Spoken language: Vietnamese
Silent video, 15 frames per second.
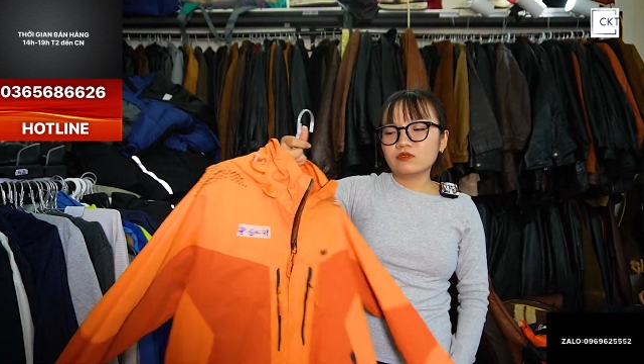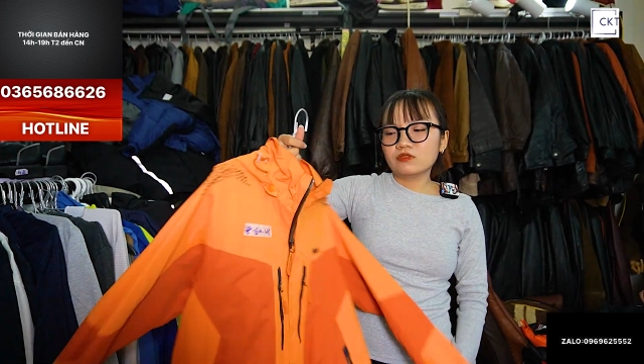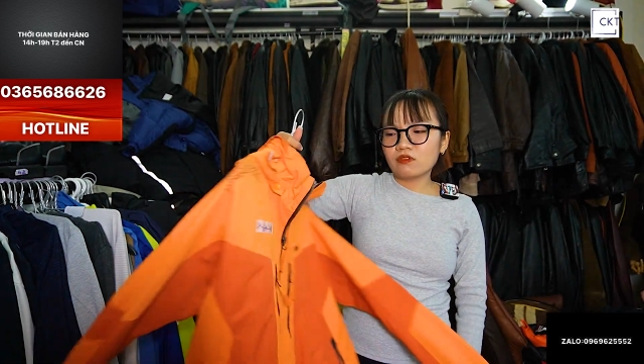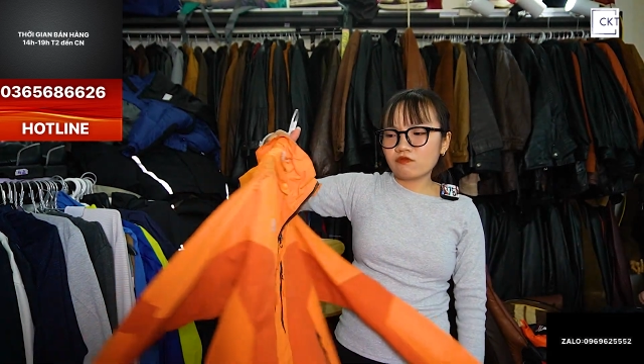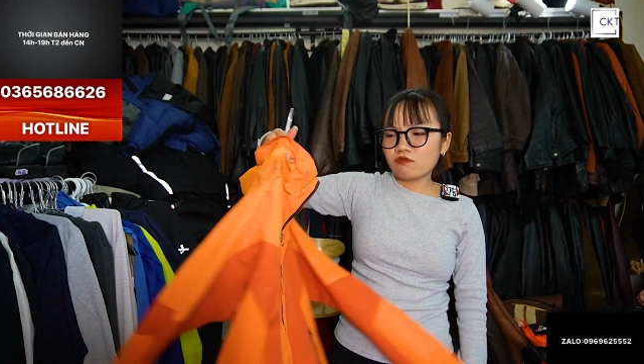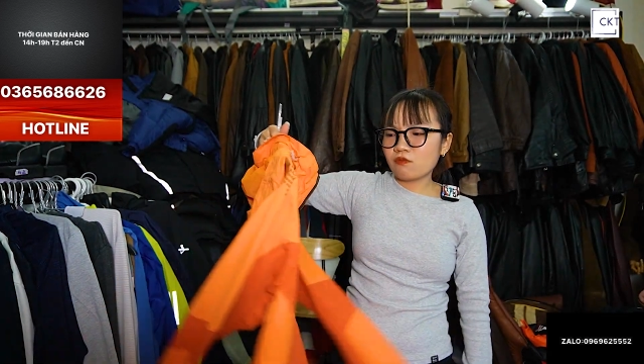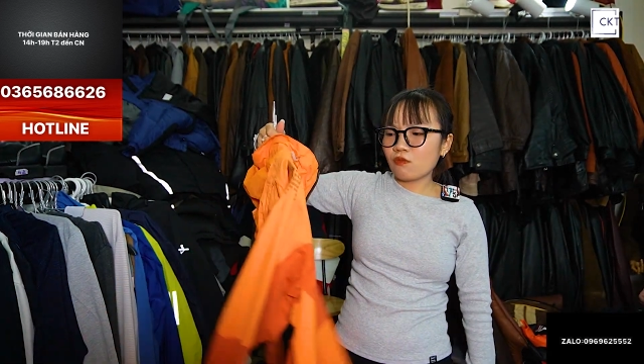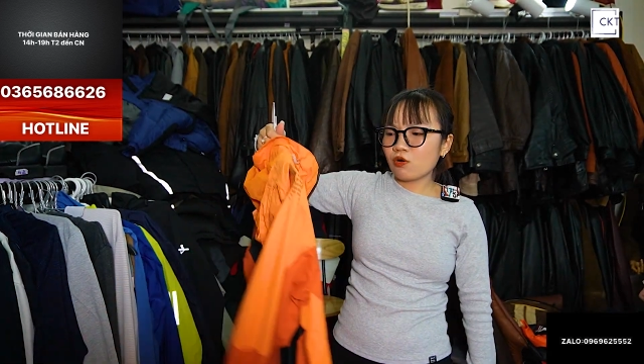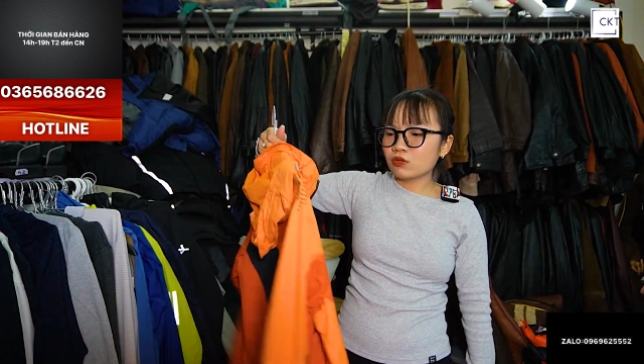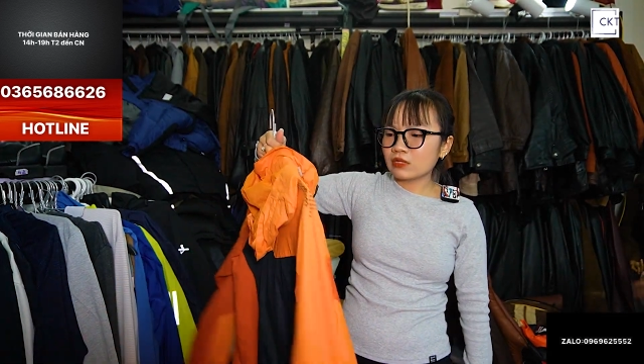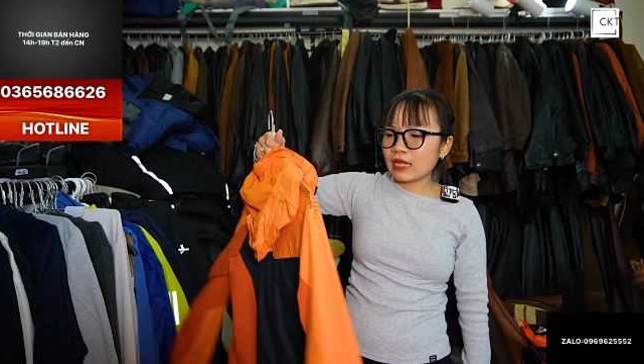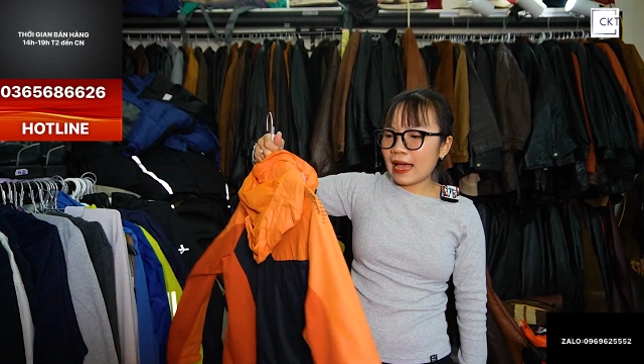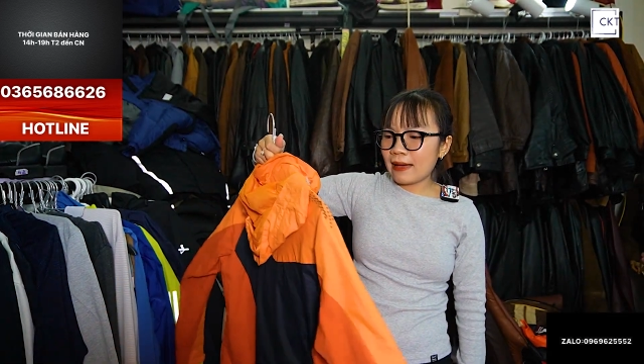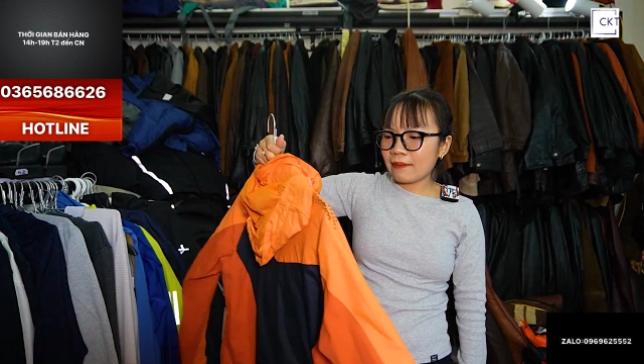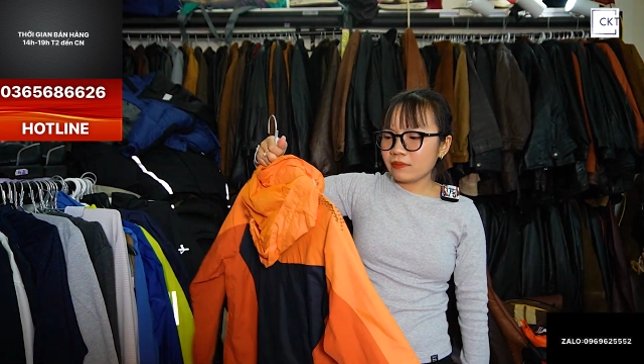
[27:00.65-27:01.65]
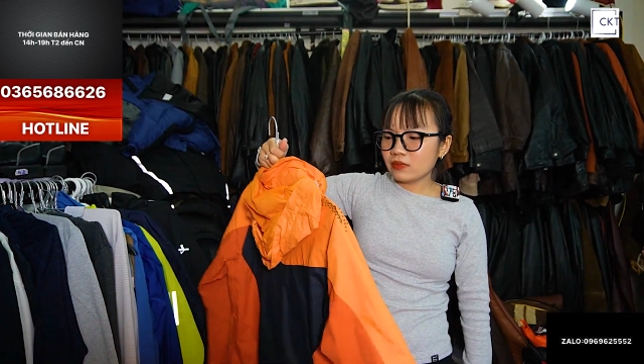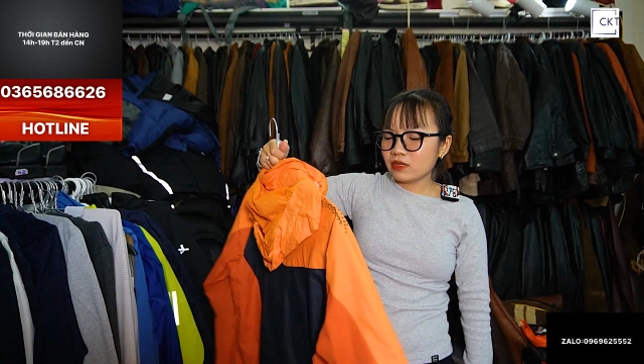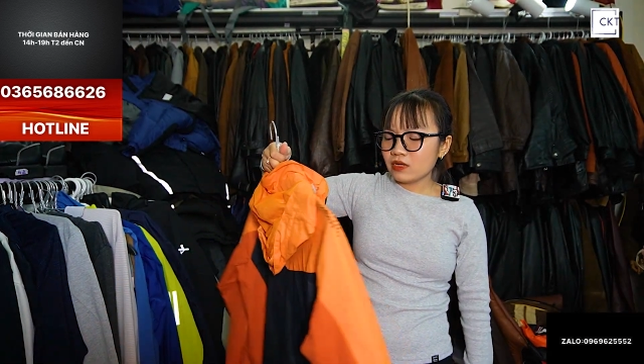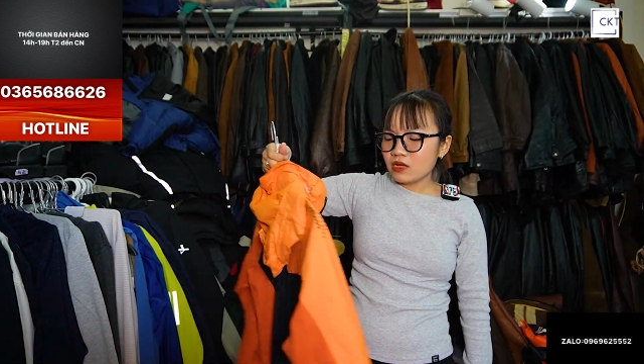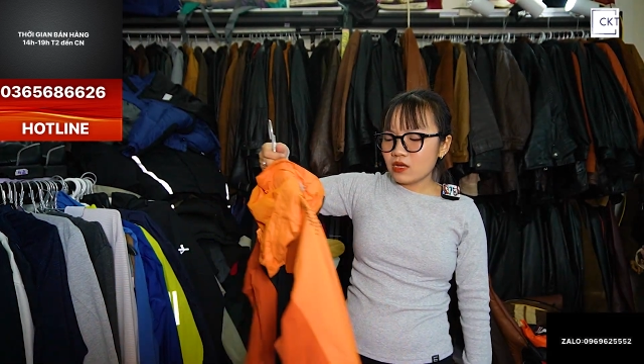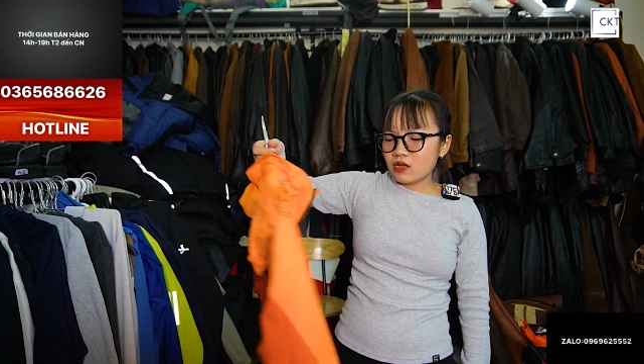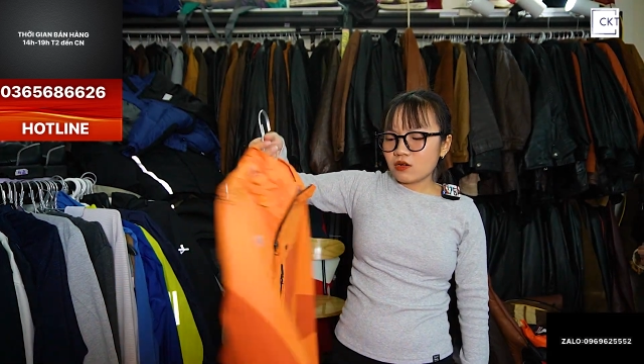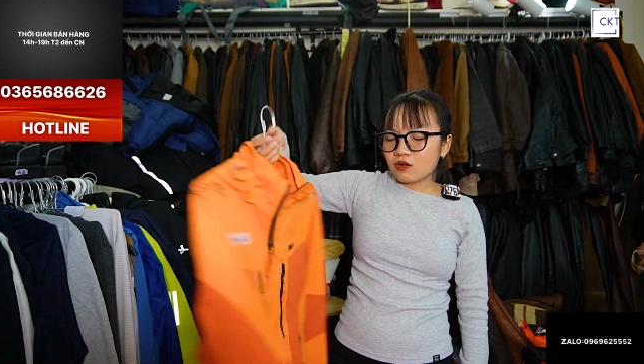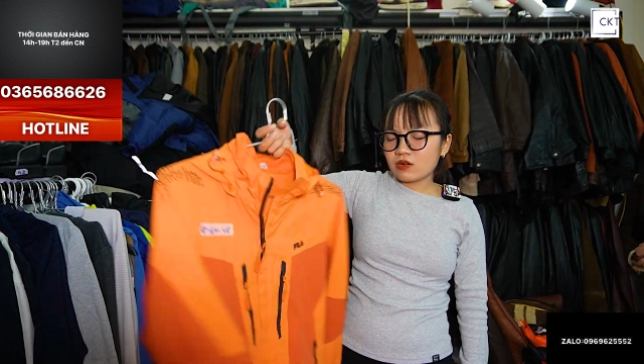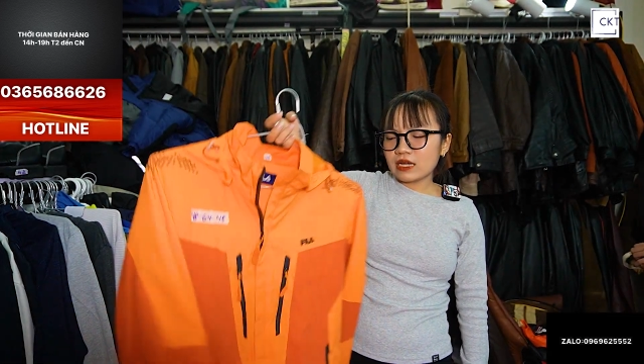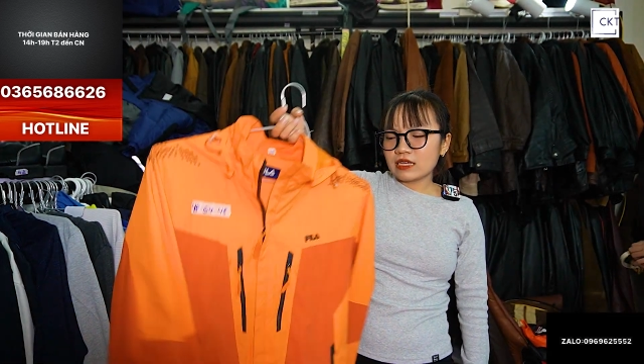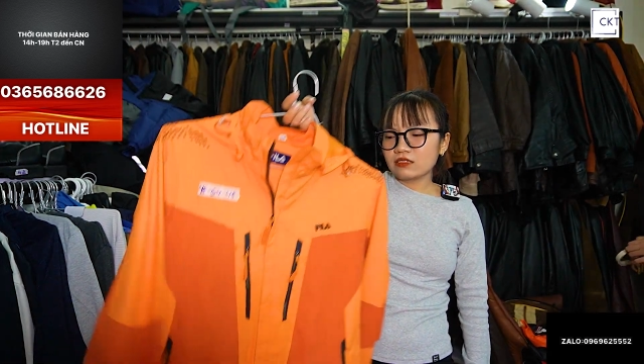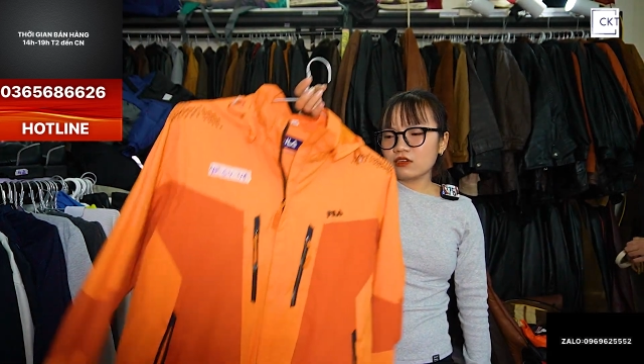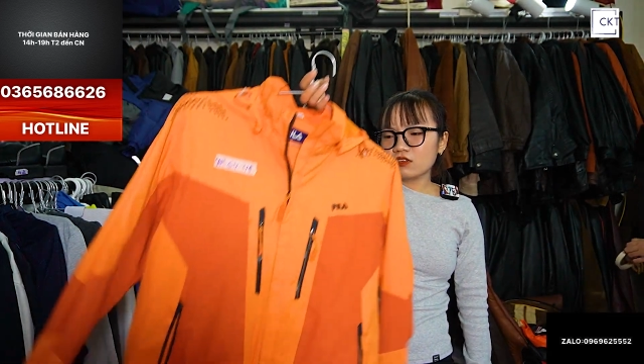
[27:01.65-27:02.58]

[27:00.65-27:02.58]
rộng bụng bốn mươi tám. Con này